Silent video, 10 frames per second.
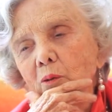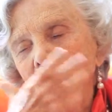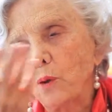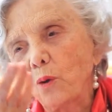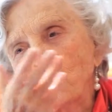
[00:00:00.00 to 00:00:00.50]

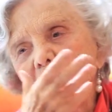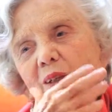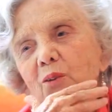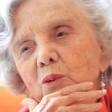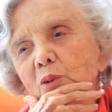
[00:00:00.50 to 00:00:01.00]
todo lo que
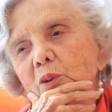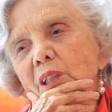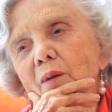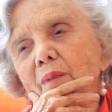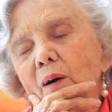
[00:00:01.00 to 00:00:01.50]

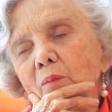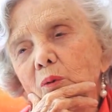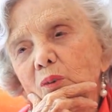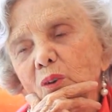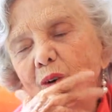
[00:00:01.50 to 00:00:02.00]
nosotros
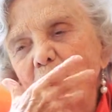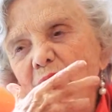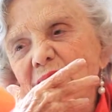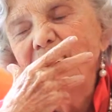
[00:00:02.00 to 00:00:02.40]
amamos, ¿no?